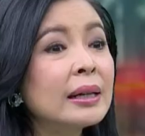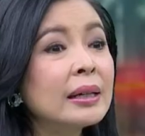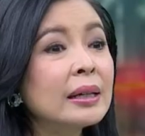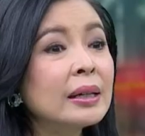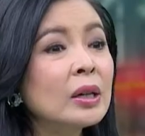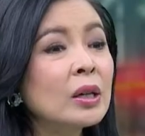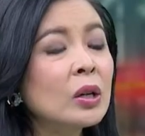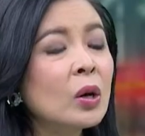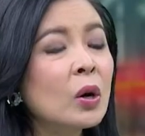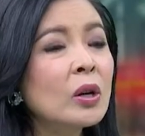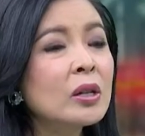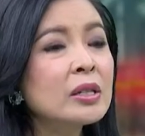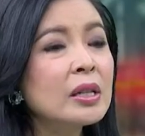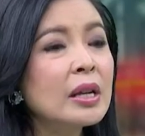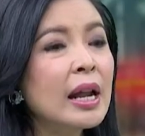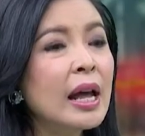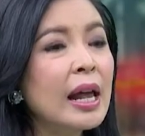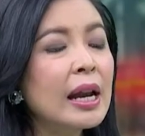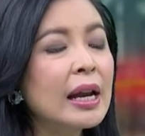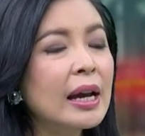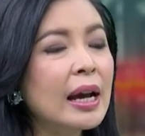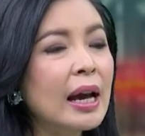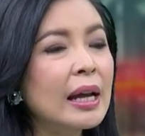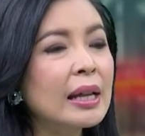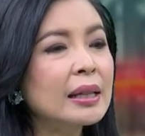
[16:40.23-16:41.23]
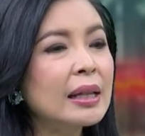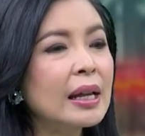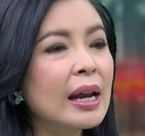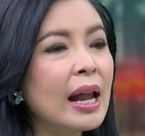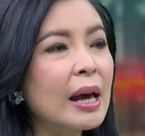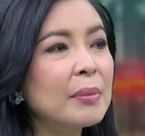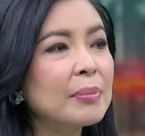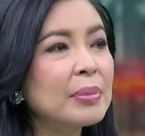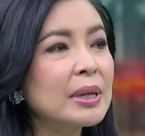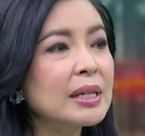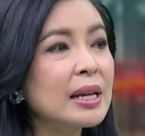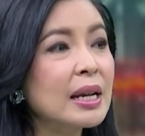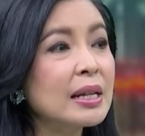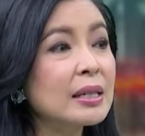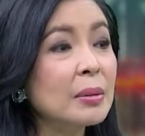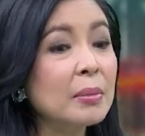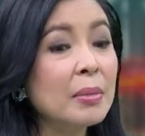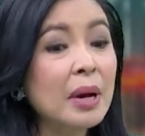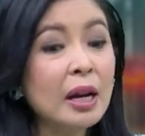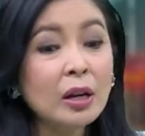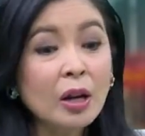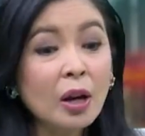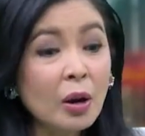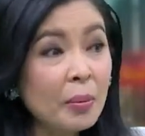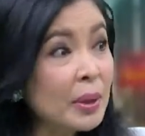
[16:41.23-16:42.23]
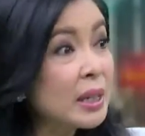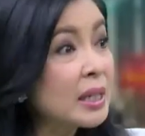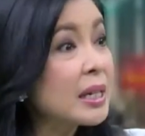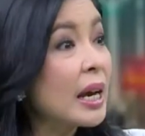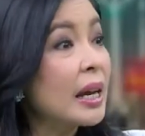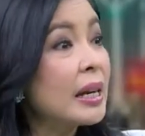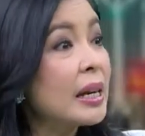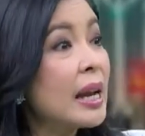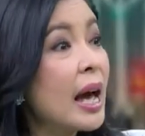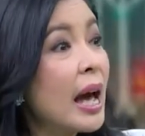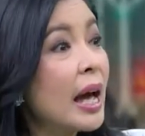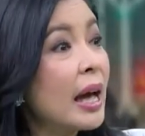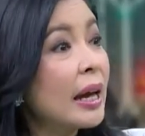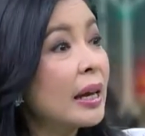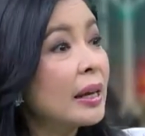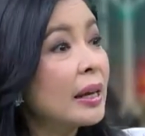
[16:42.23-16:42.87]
รโฆษณาและการตลาดประชาสัมพันธ์ก็เอาไปใช้ได้